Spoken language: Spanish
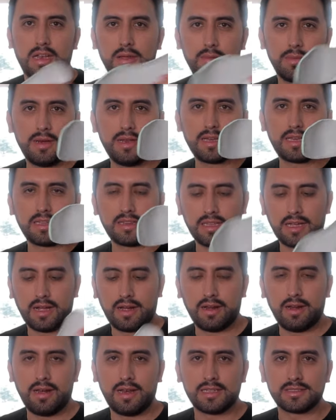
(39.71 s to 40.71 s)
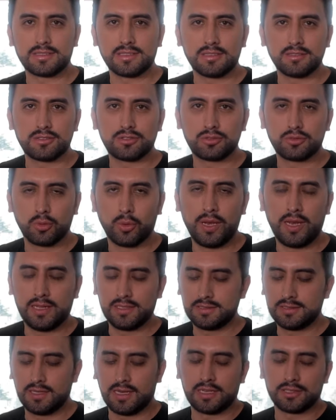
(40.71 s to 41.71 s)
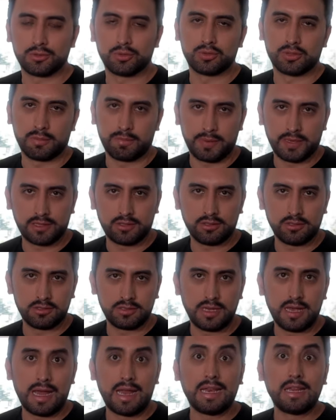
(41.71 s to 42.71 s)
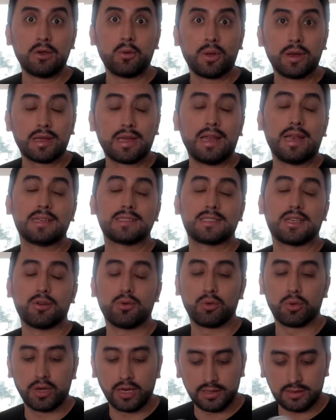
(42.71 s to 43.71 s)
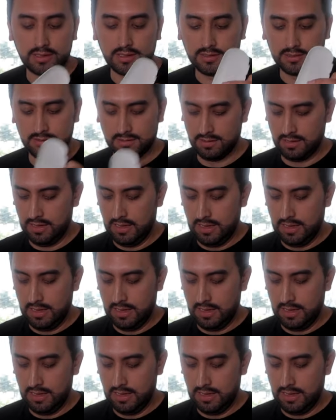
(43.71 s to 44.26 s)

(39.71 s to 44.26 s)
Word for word: Le van a quitar las suelas a sus zapatos, al igual que las agujetas.